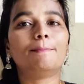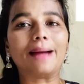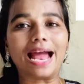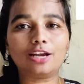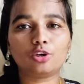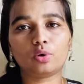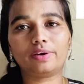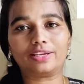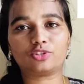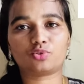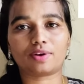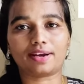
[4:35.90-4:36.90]

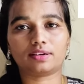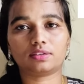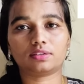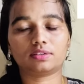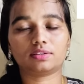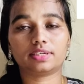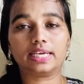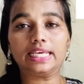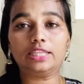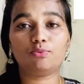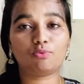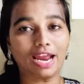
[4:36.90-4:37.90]
మాల్టోడెక్స్ట్రాయిన్
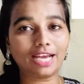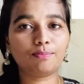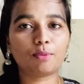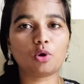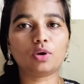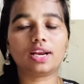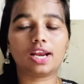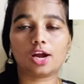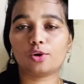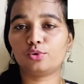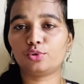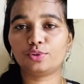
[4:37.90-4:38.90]
ఇది వైట్ పౌడర్
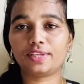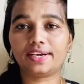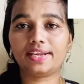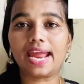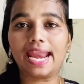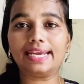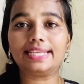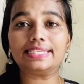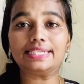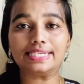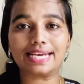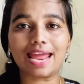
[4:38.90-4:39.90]
లాగా ఉంటుందండి అండ్
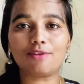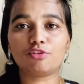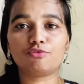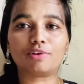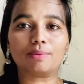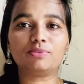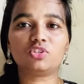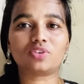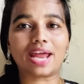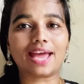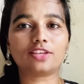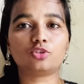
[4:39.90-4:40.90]
ఈజ్ డిరైవ్డ్ ఫ్రమ్
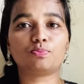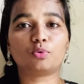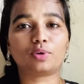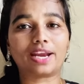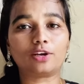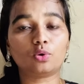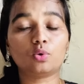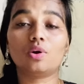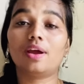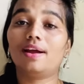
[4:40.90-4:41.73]
స్టార్చ్ పొటాటో